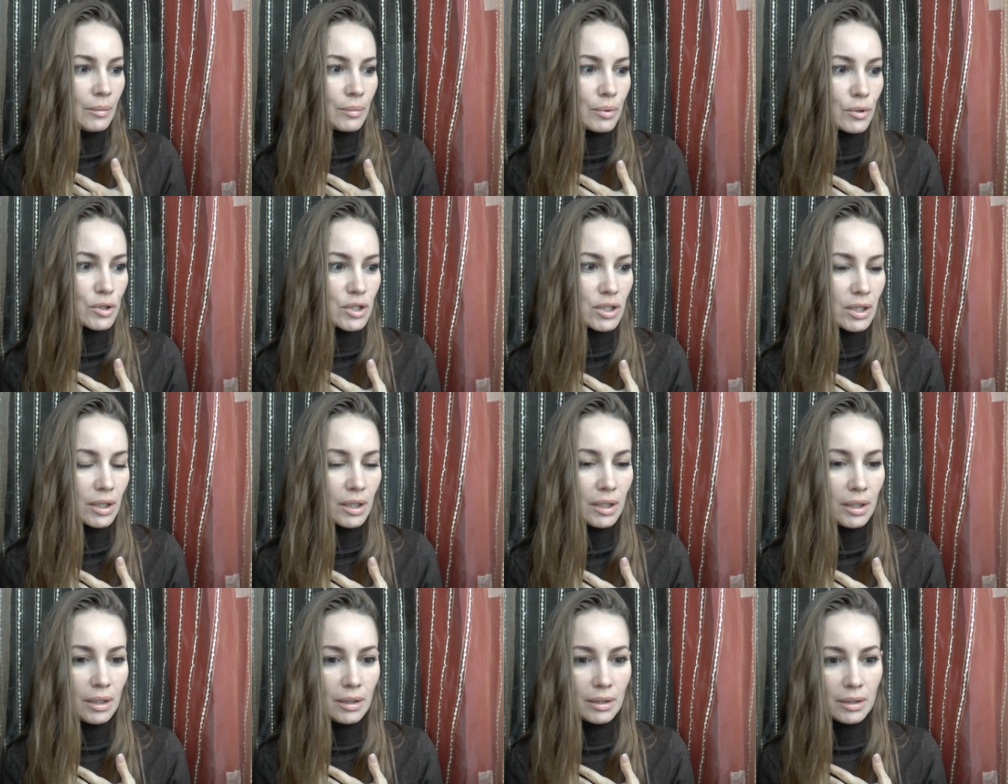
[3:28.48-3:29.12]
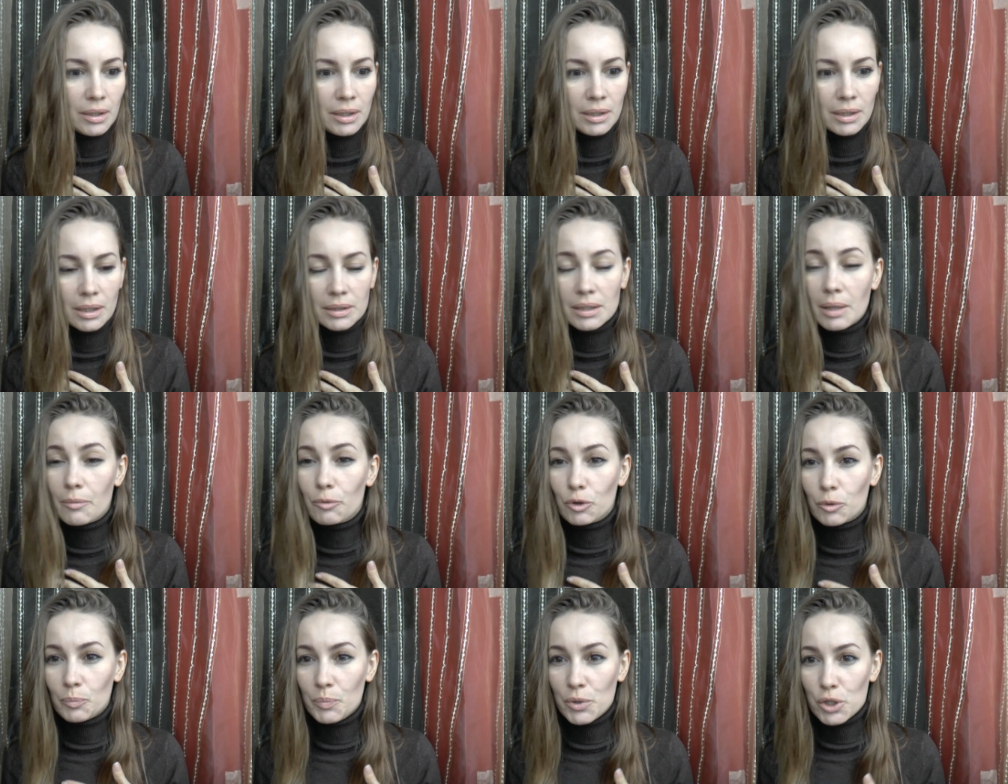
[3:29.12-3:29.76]
Просто
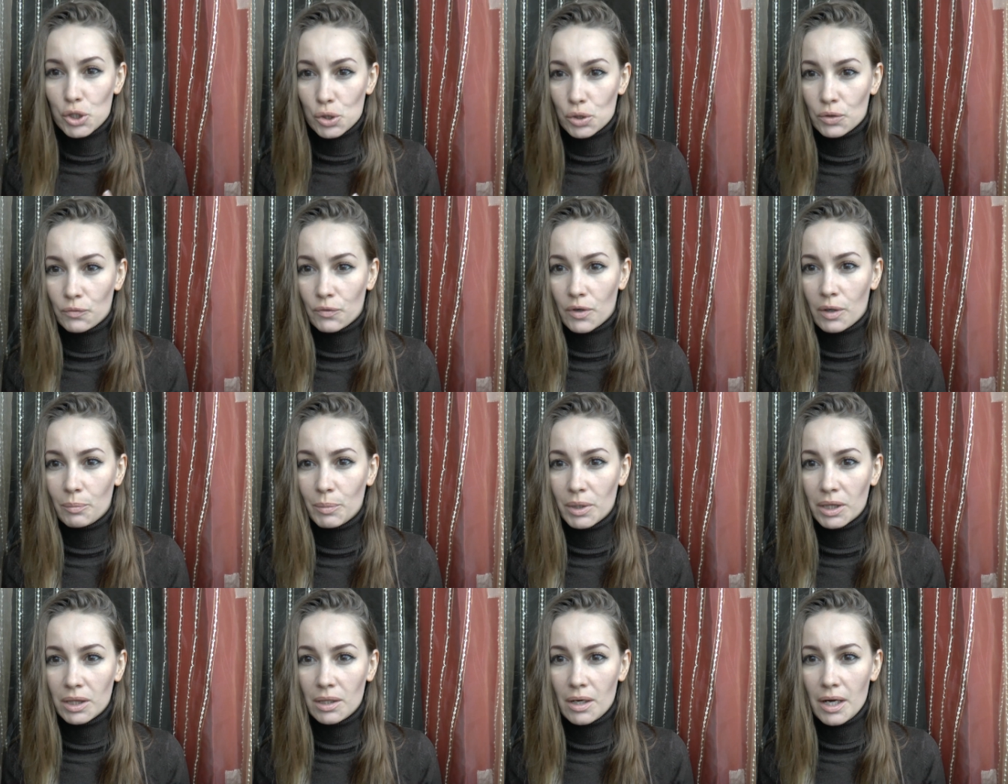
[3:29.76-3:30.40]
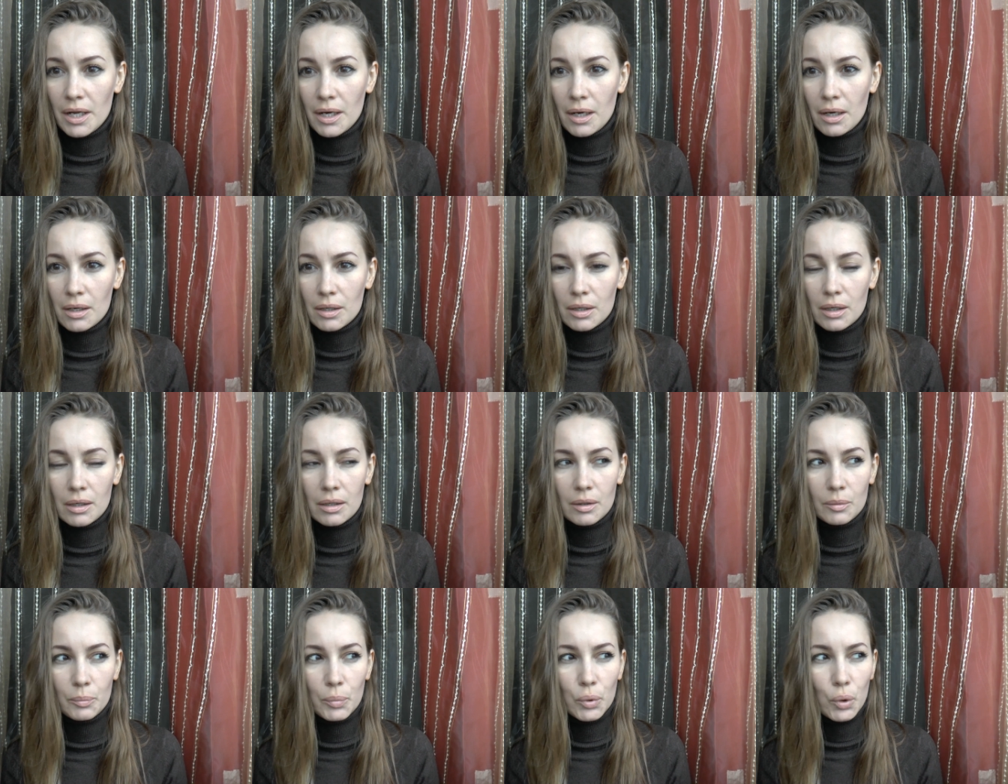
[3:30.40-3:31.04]
иногда вот пишут в
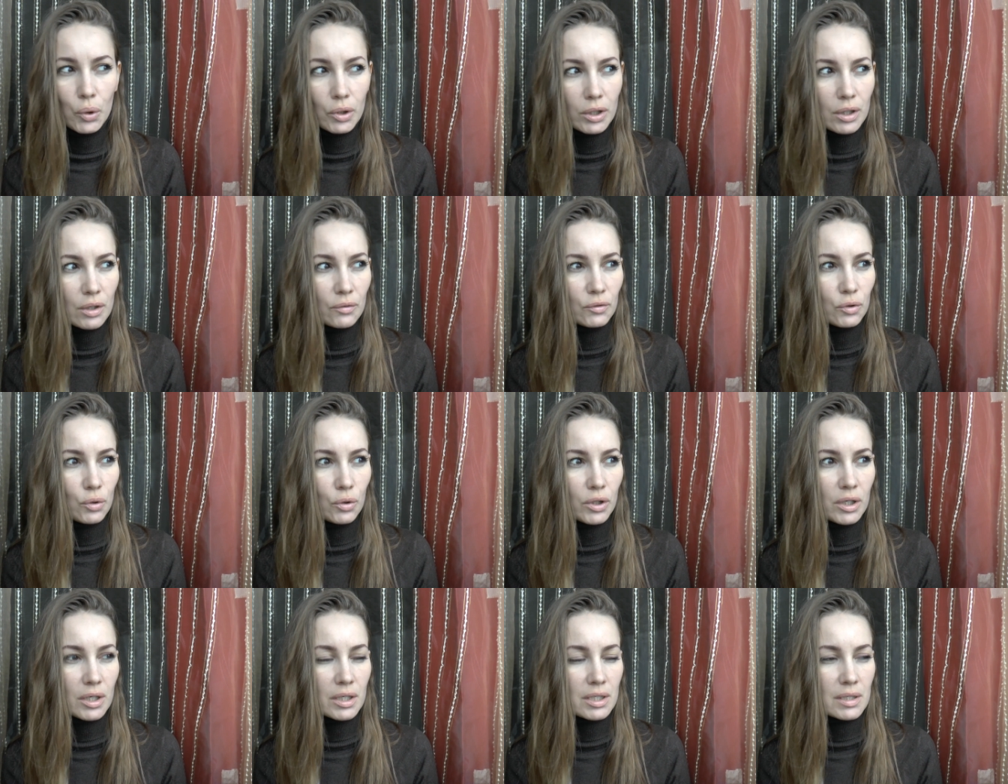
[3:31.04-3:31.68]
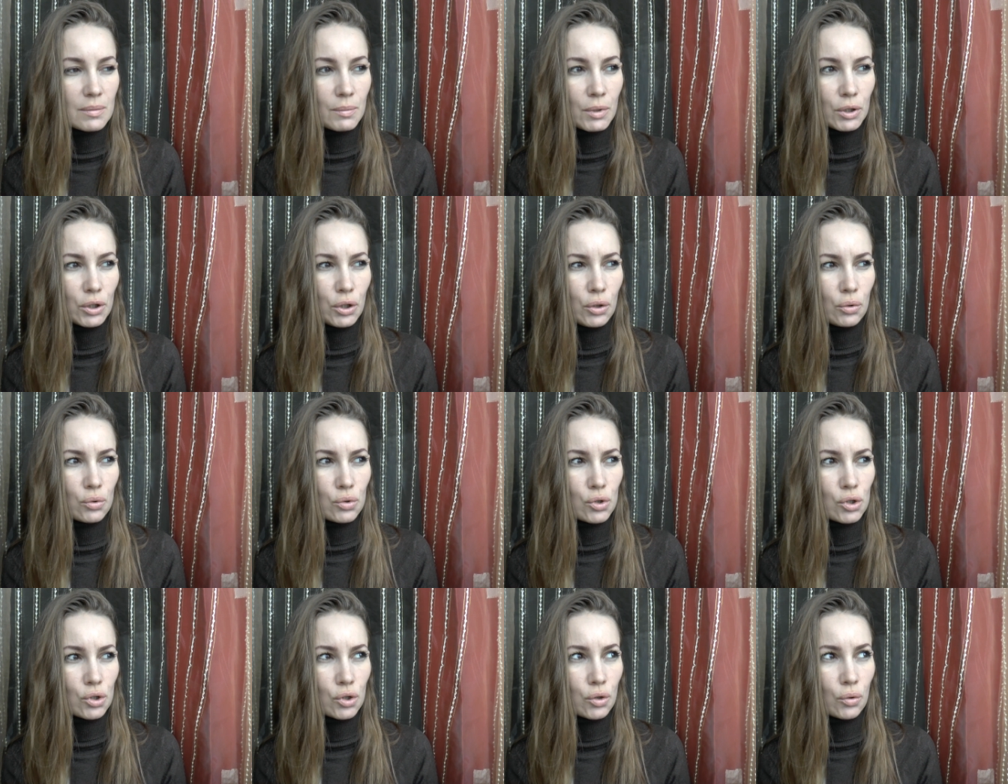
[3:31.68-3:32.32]
комментариях э, блогеров других,
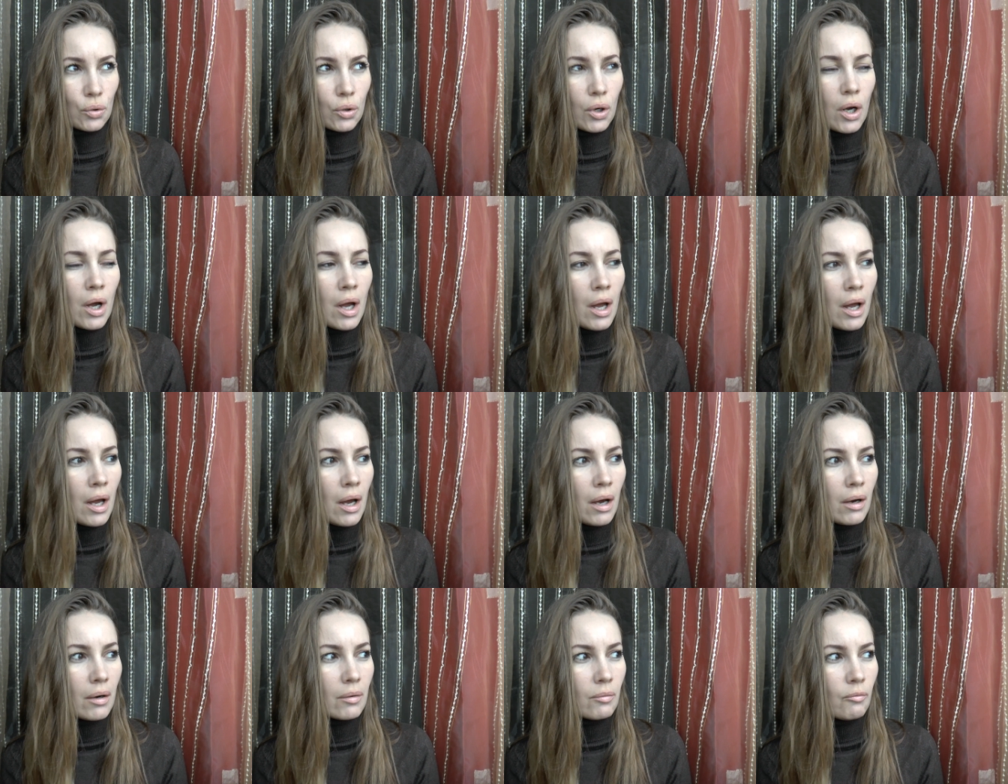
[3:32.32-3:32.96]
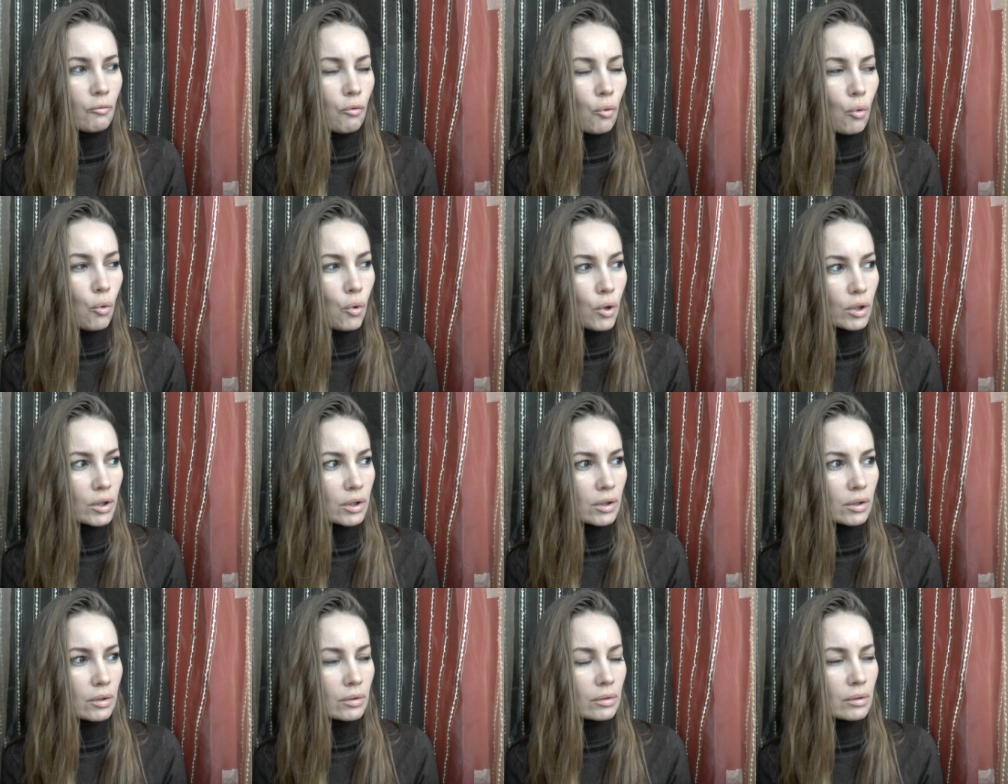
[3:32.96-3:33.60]
смотрю, что
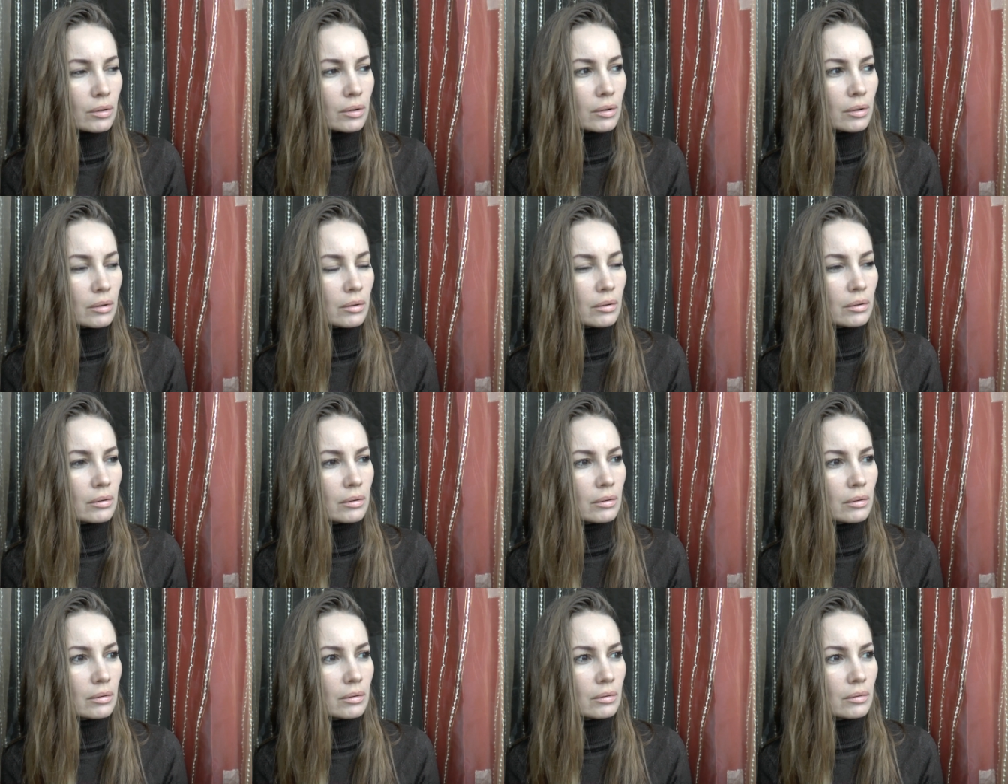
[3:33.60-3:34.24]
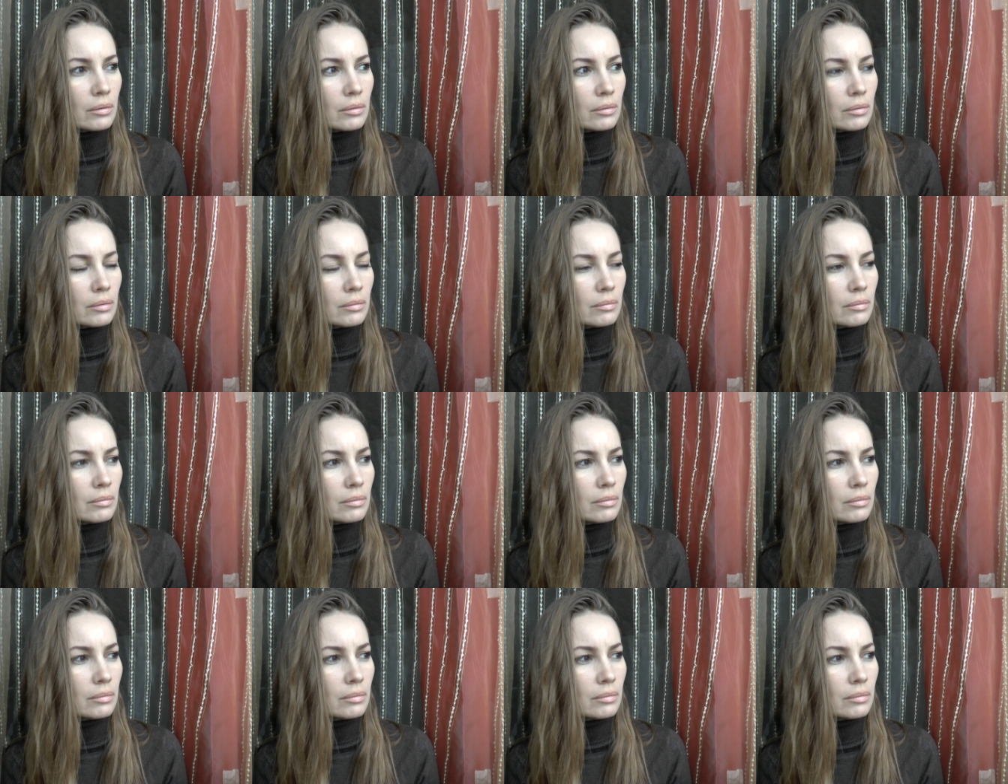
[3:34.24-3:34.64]
вот э,